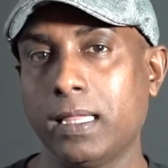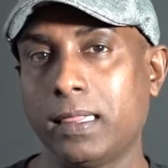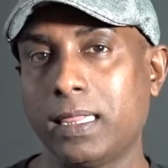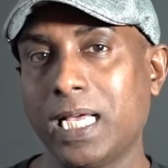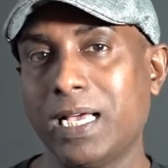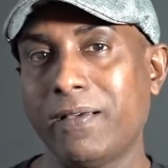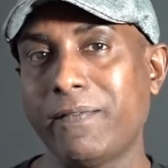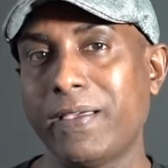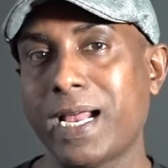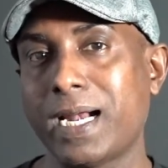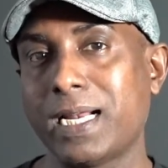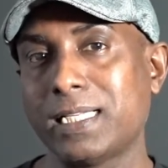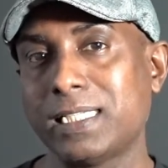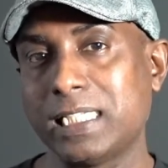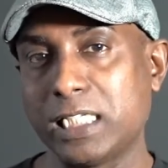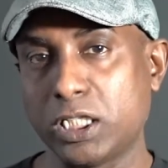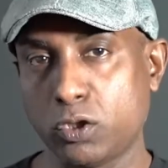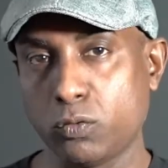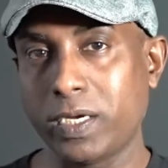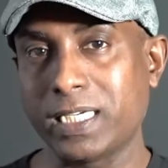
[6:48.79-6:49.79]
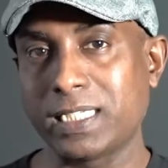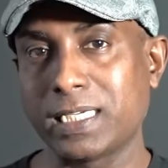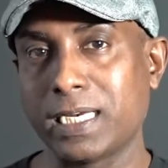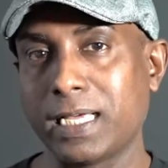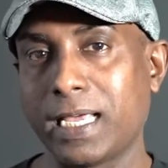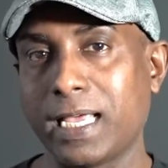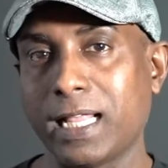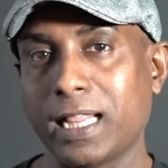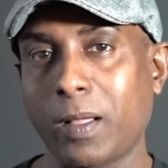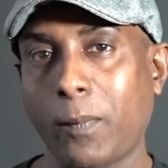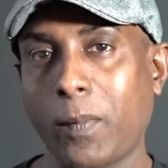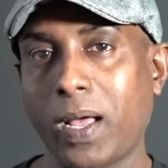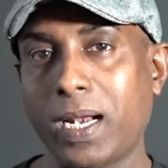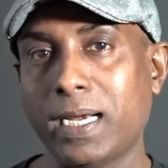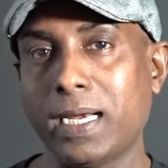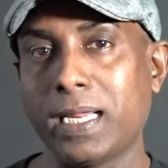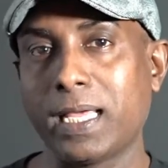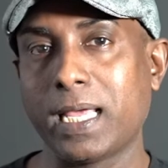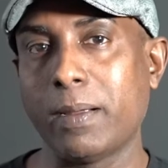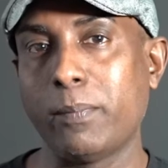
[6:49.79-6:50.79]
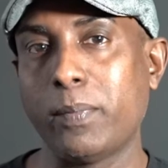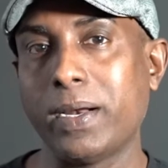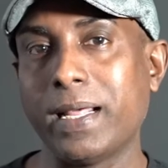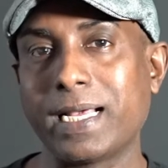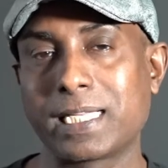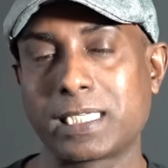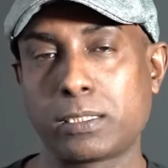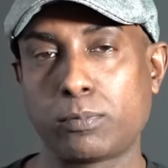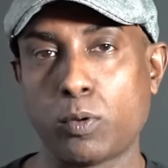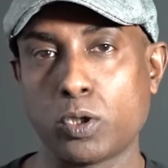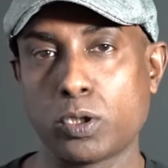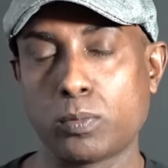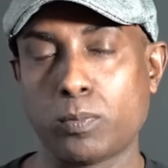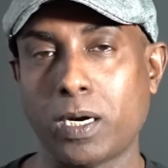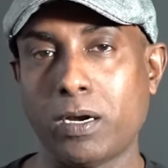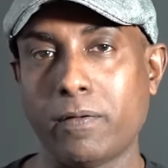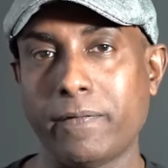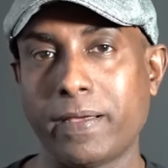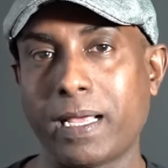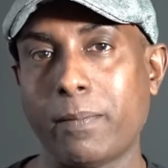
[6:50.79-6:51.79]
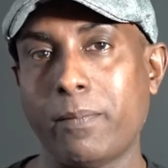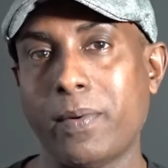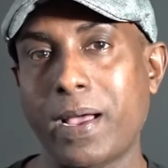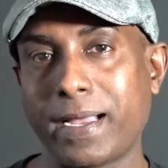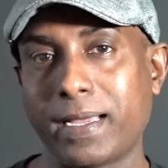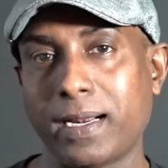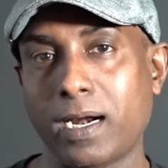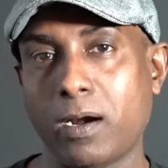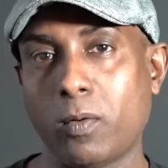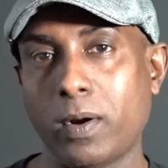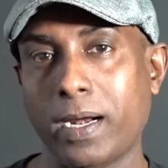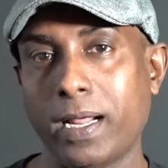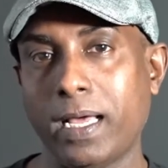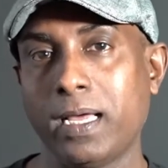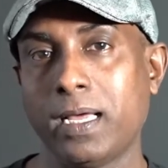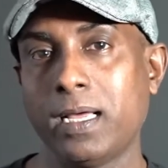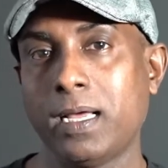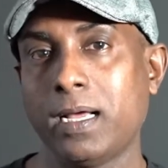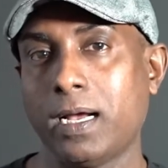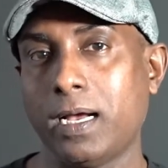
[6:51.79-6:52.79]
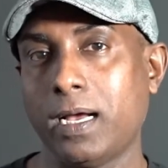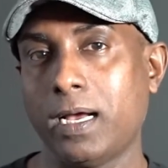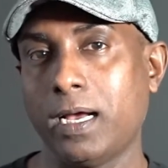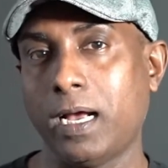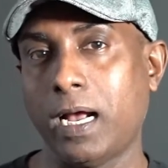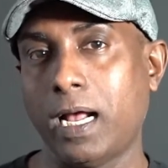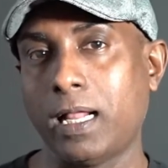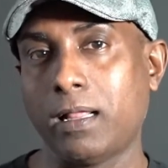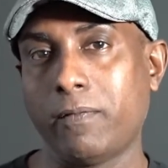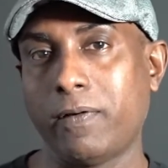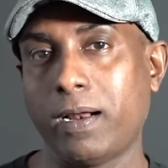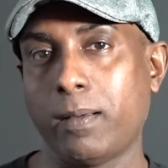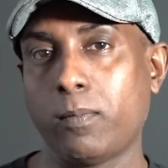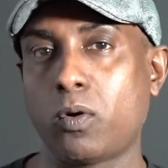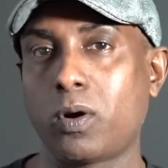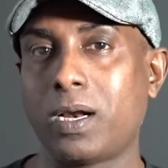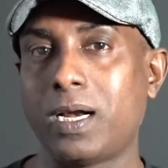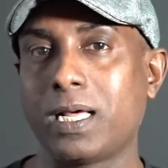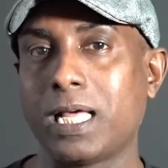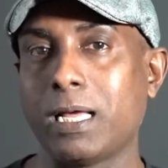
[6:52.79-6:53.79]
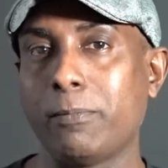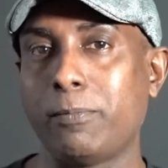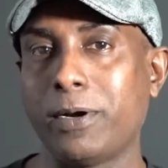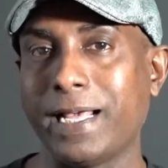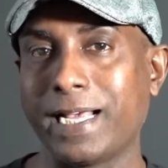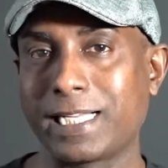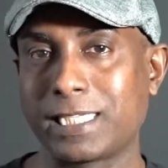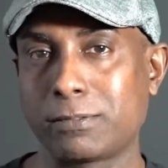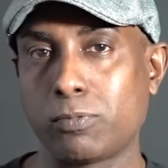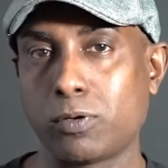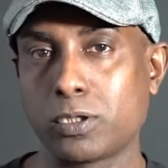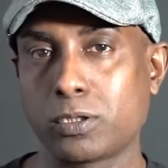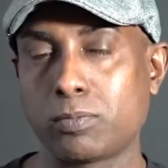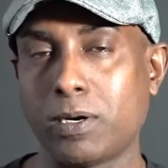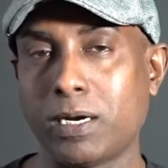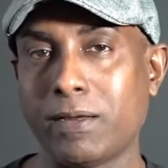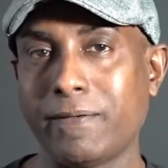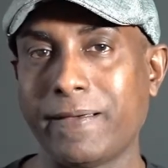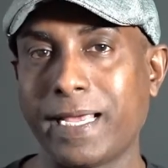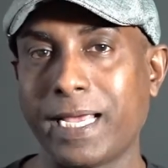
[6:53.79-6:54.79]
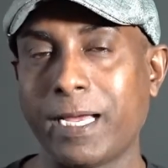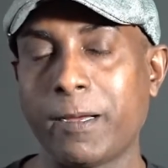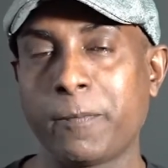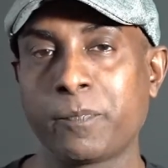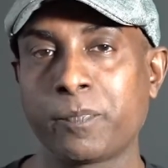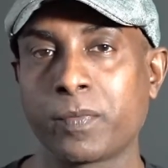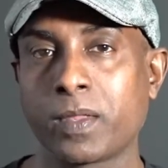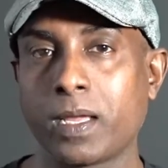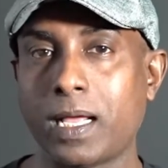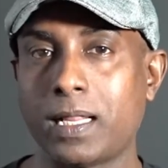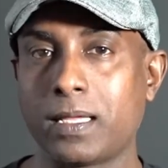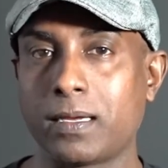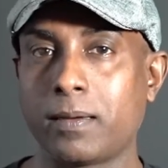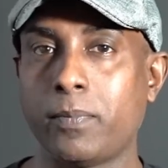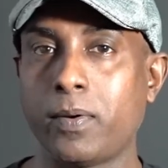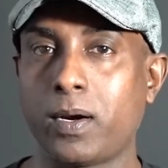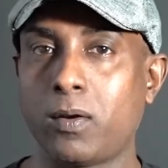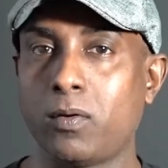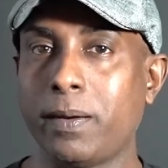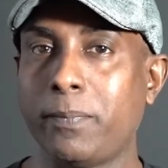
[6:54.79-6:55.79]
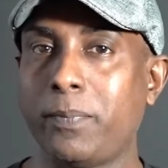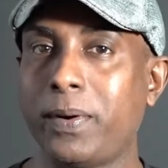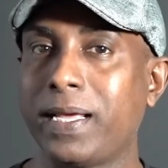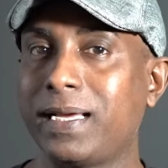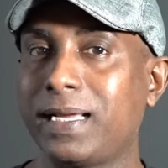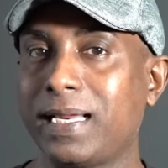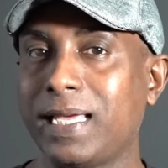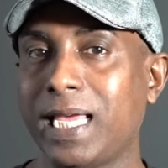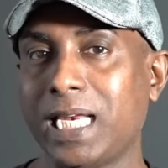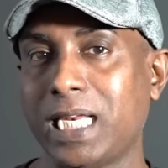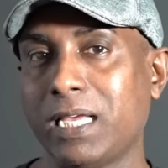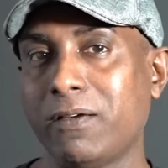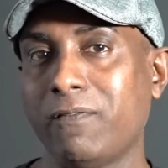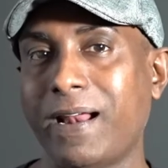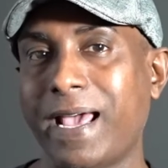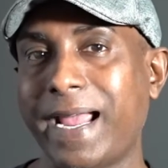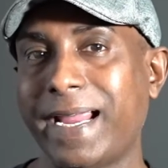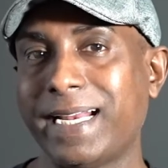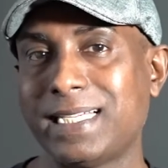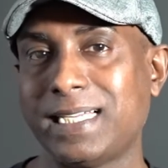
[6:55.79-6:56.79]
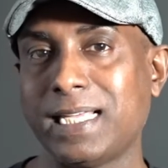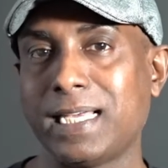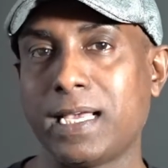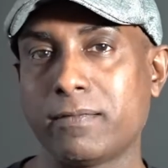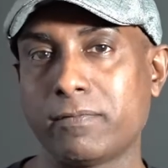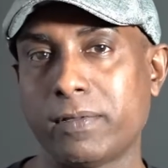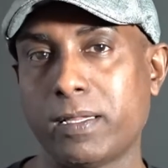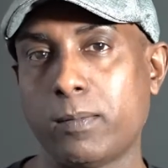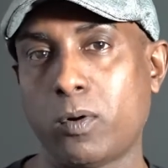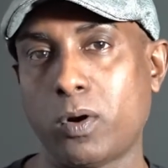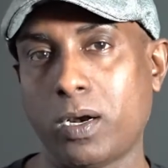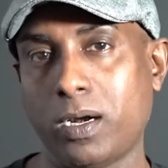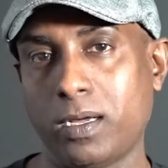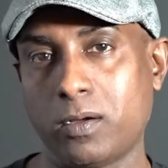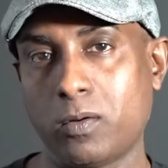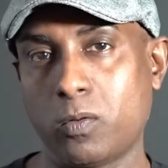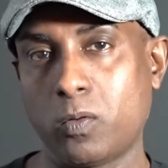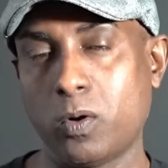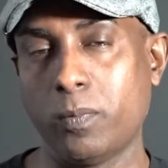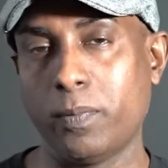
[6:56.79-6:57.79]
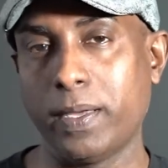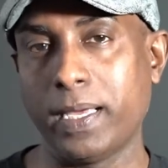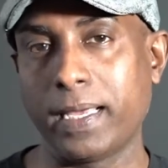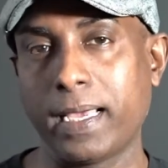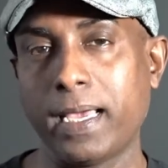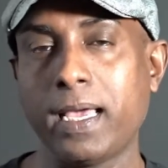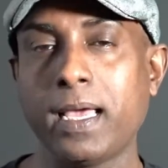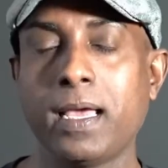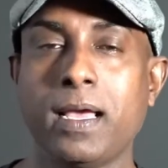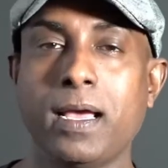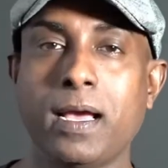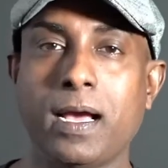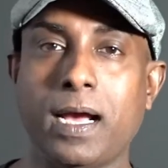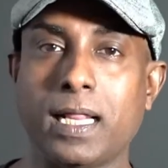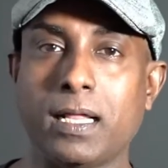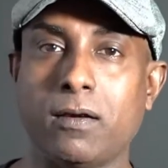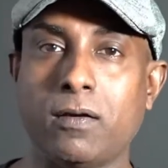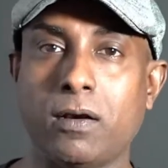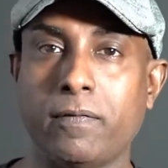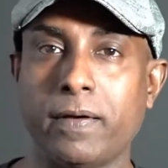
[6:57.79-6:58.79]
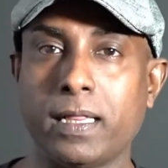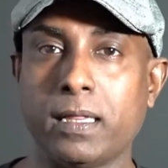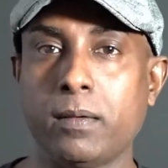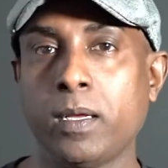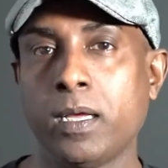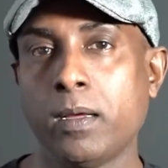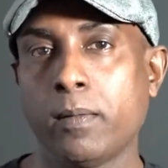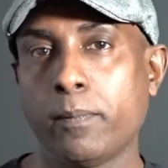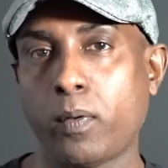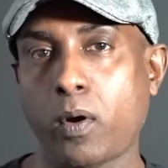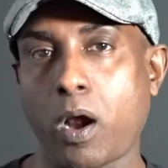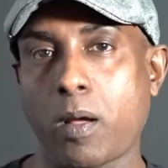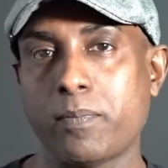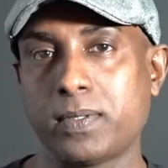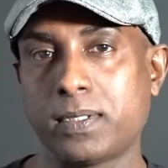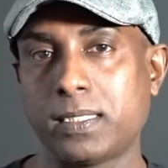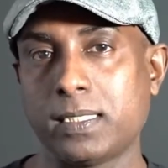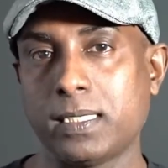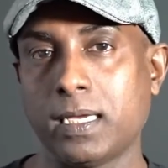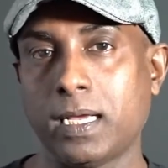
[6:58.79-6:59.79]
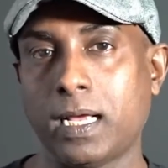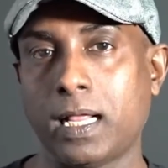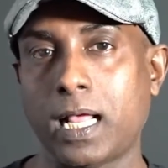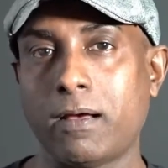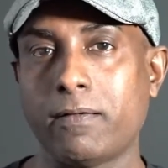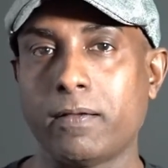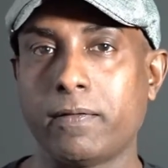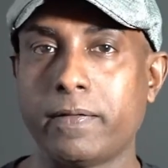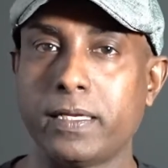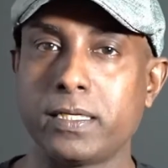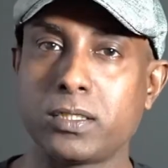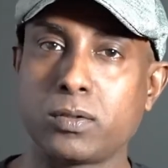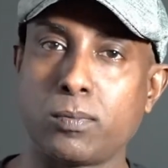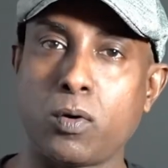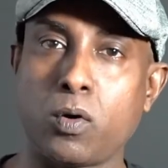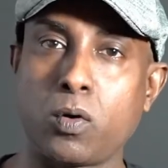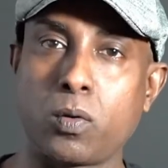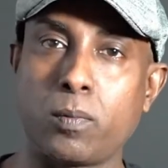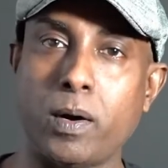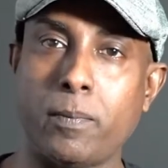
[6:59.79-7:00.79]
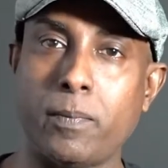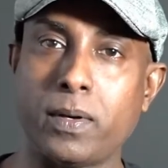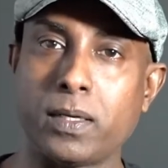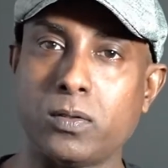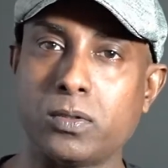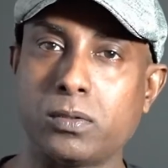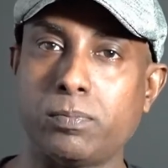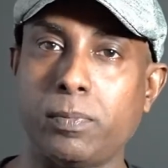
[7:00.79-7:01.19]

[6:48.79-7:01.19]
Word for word: தேவையான சுச்சுவேஷனுக்கு ஏற்ற மாதிரி நீங்கள் எப்படி எக்ஸ்போஸ் பண்ணுவீங்க பேக்ரவுண்டை அதை விட மாடலுக்கு எப்படி எக்ஸ்போஸ் பண்ணுவீங்க அதுக்கு பிறகு எப்படி க்ரியேட்டிவ் லைட்ஸிங் இந்த மாடலுக்கு கொடுப்பீங்க அதோட வந்து ப்ராப்ஸ் அதாவது வந்து ஸ்மோக் பம்பை யூஸ்